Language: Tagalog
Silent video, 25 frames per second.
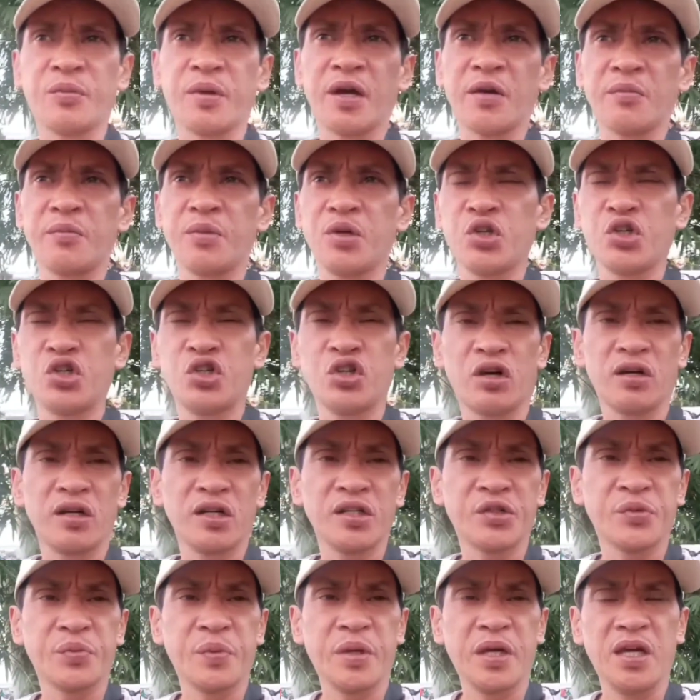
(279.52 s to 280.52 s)
to my video.
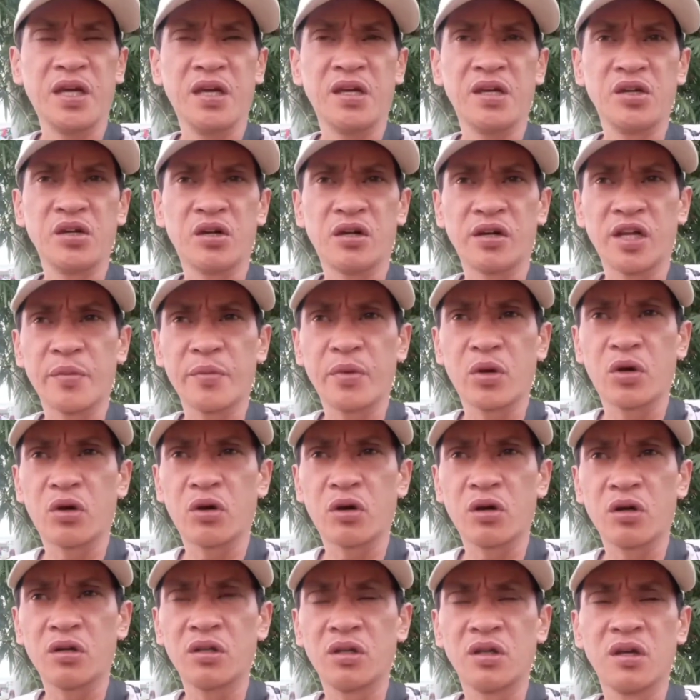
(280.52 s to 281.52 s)
This is me, your
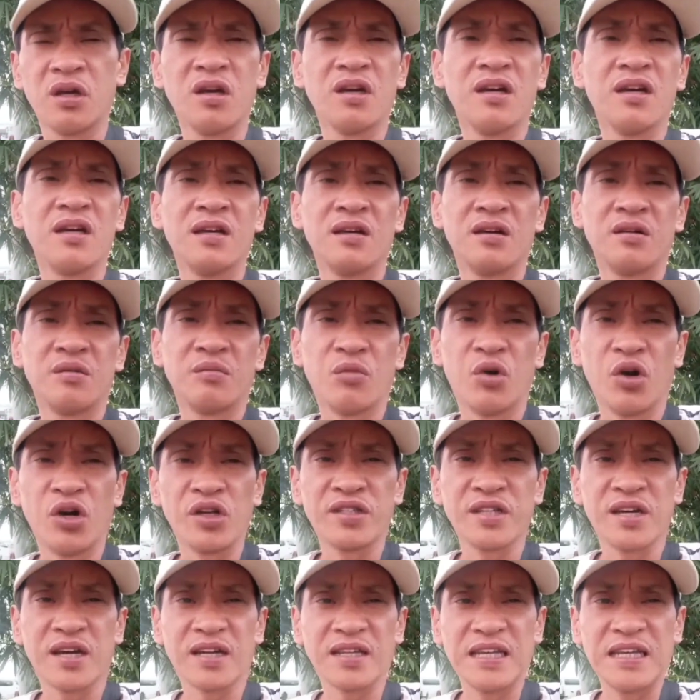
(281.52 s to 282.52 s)
neighborhood,
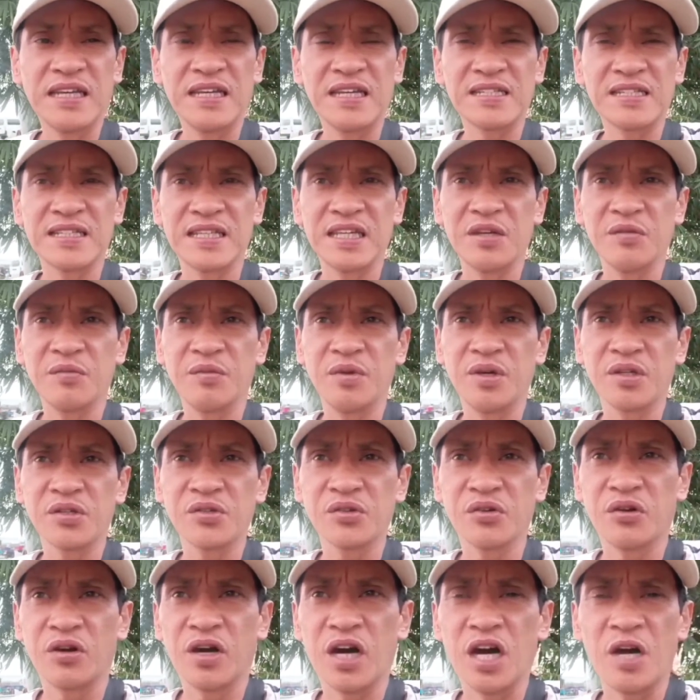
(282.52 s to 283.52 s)
Boy Sardinas TV.
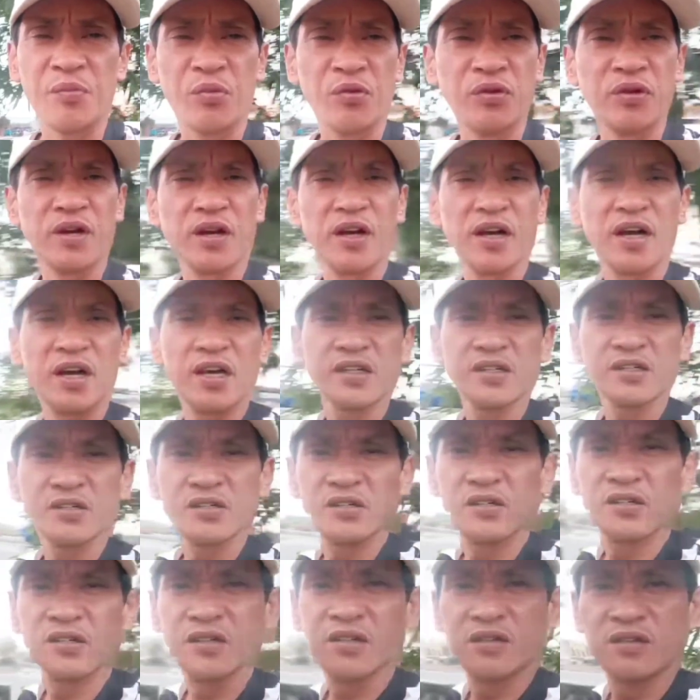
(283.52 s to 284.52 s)
So, hapon na guys.
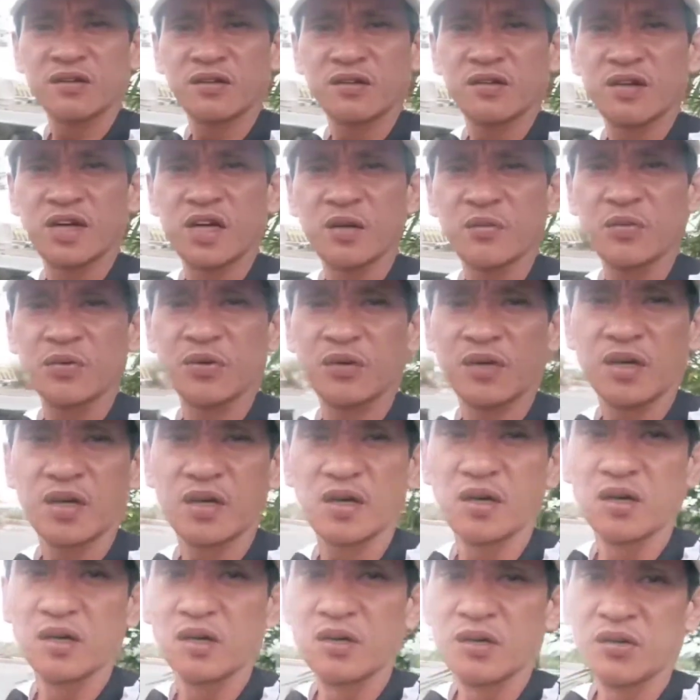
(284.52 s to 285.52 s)
So, ayan, hapon na.
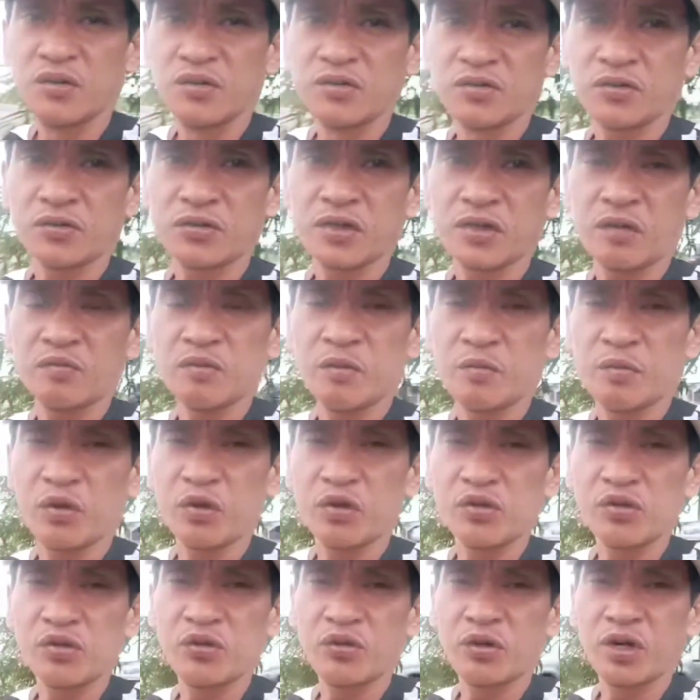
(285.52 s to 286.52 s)
So, sana
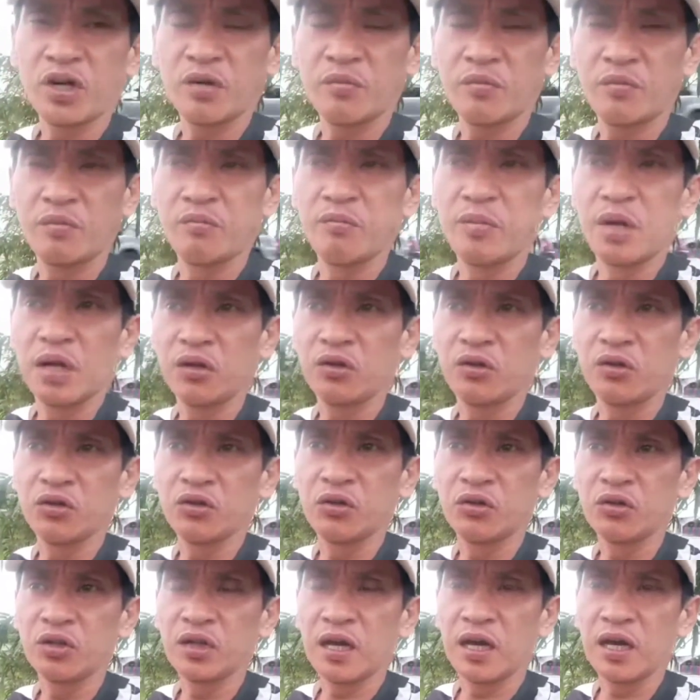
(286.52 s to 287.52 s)
mapanood nyo yung ah, vlog ko
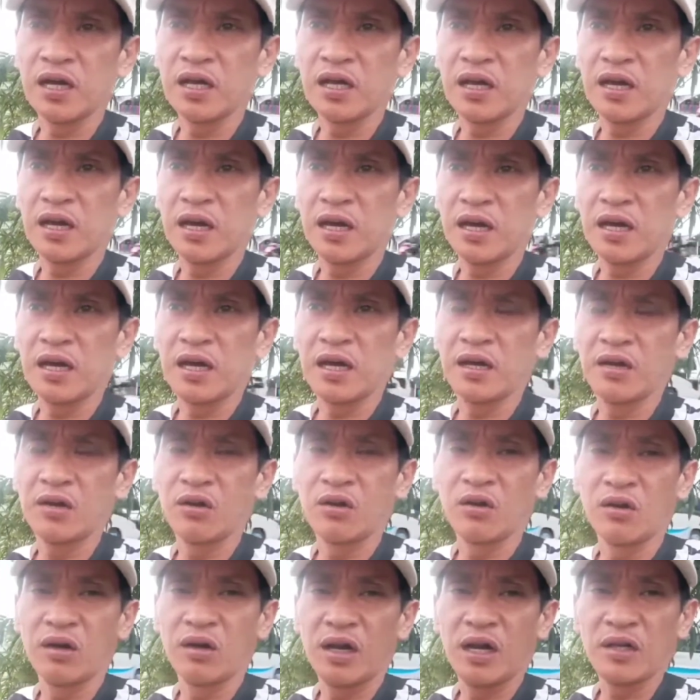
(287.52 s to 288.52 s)
doon kay uh,
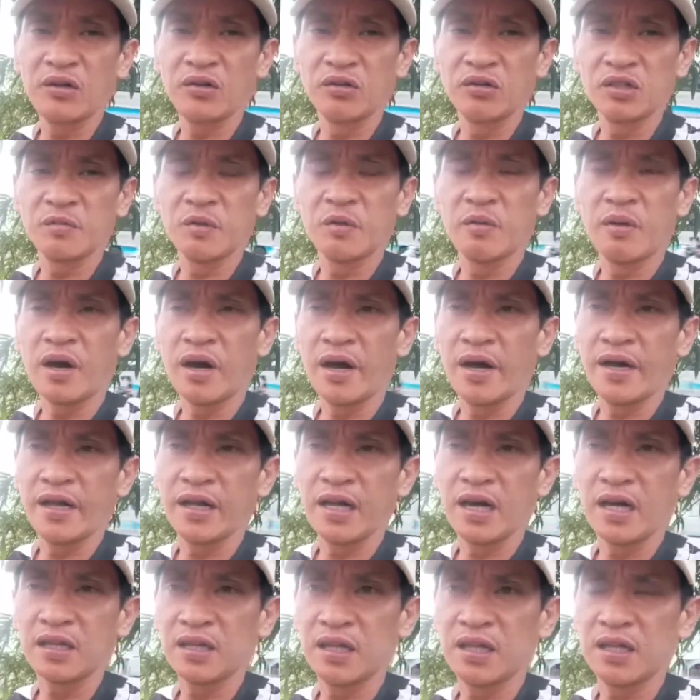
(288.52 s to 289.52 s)
Lola, doon sa babahay
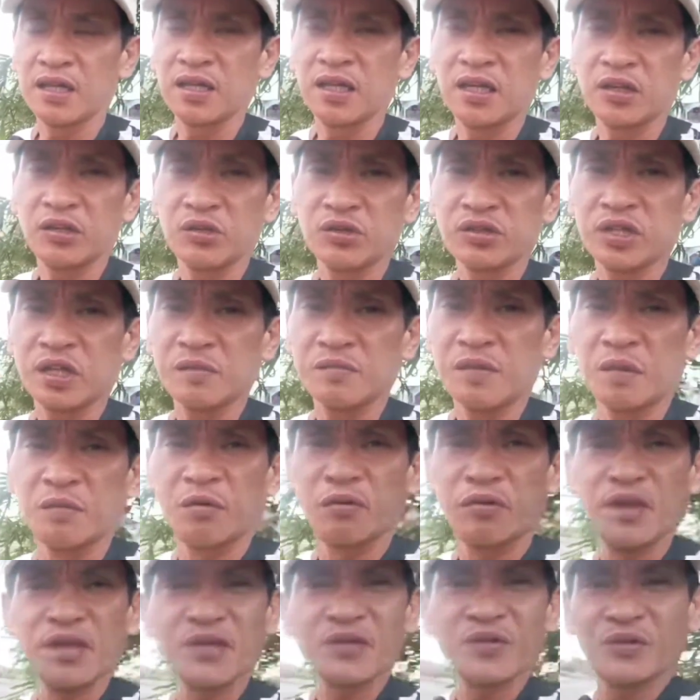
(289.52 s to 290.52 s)
natin, dito sa
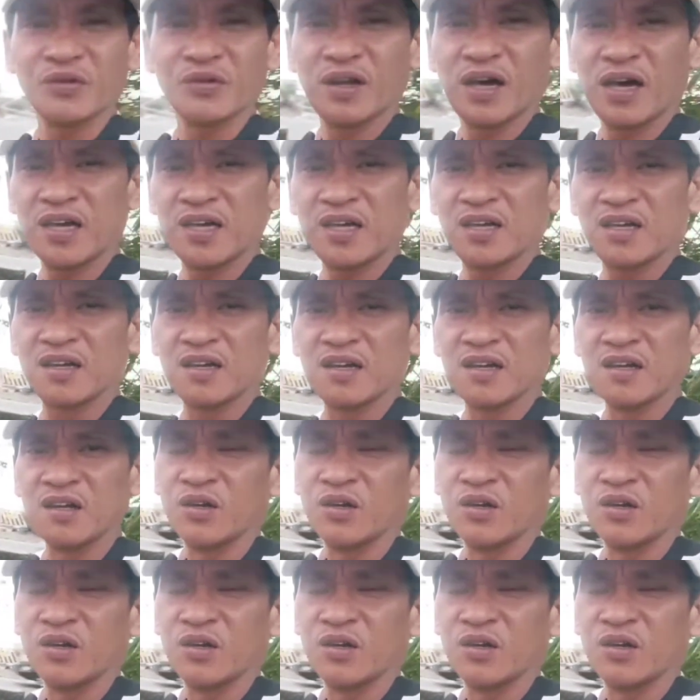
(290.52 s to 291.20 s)
ibabaw ng tulay.